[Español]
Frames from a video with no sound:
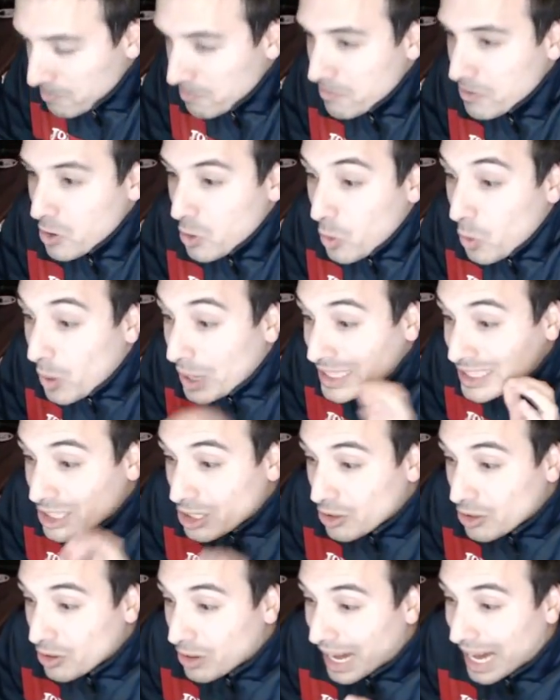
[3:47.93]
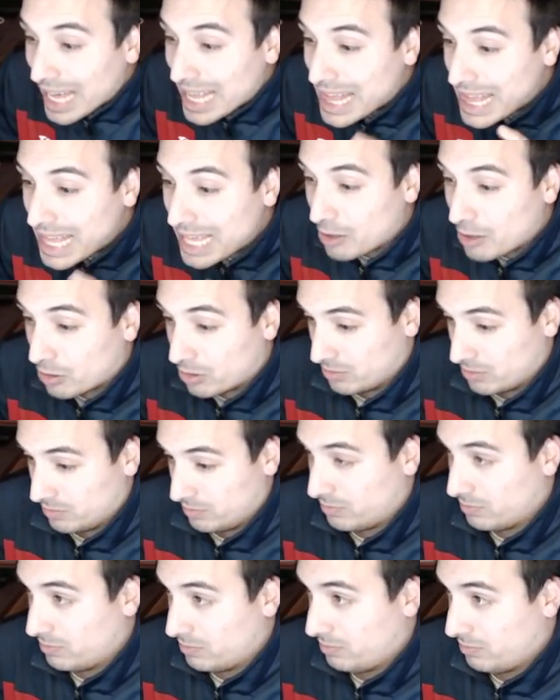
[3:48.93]
...4 a 0...
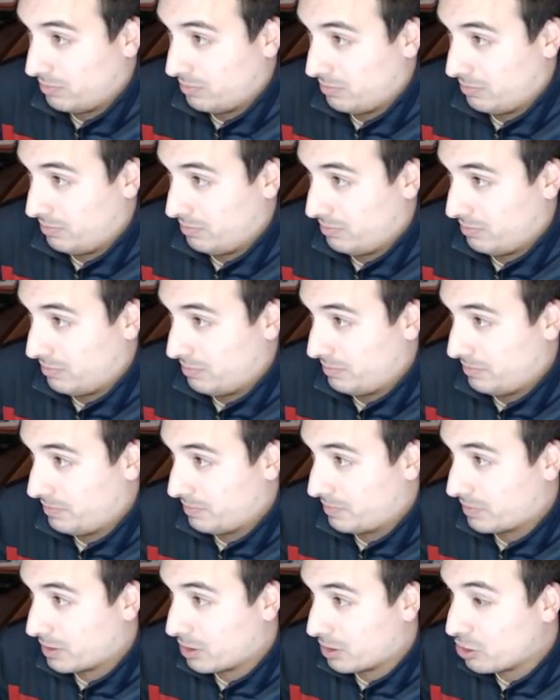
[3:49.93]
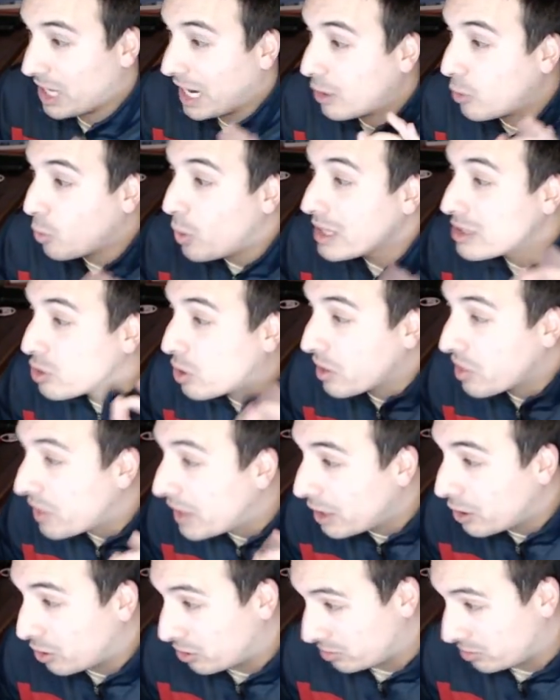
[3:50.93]
...o sea, 4 a 0...